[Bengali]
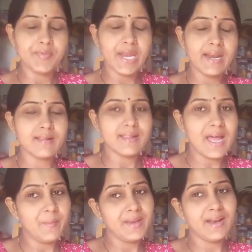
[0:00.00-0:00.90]
ফ্রেন্ডস
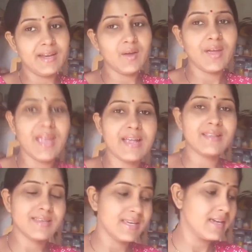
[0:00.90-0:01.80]
আমি রেডি হয়ে
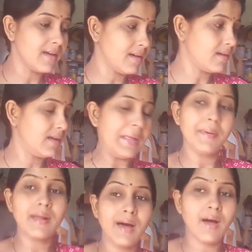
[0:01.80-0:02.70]
গেছি
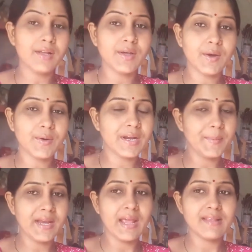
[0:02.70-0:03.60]
এবার খাওয়া দাওয়া করে
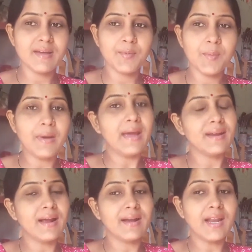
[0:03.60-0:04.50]
বেরিয়ে যাব
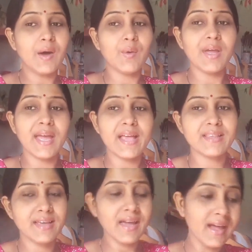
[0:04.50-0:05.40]
মায়ের রান্নাও হয়ে
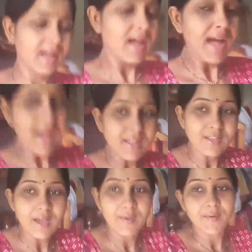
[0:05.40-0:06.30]
গেছে
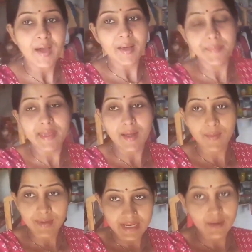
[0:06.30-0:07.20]
তো দেখো আমি
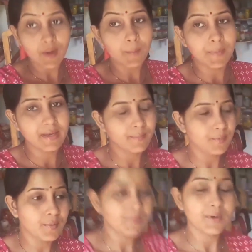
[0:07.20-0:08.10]
এখন ইনকমপ্লিট
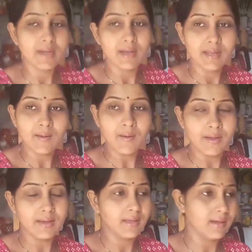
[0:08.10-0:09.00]
পুরোপুরি রেডি
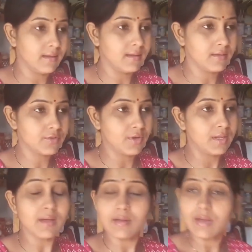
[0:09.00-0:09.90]
হয়নি
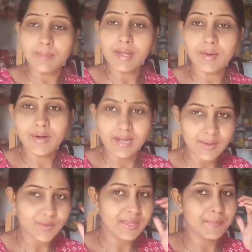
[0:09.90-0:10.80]
সরি আমি এখনও
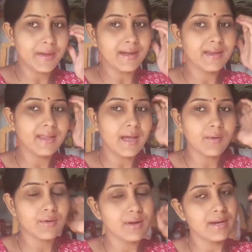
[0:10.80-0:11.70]
রেডি হতে পারিনি
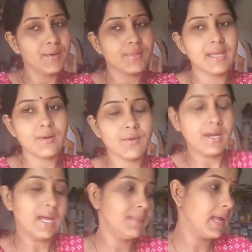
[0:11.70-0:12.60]
এখনও রেডি হতে একটু
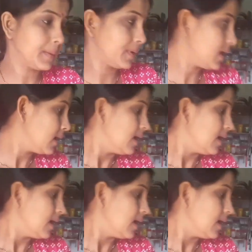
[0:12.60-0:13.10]
টাইম লাগবে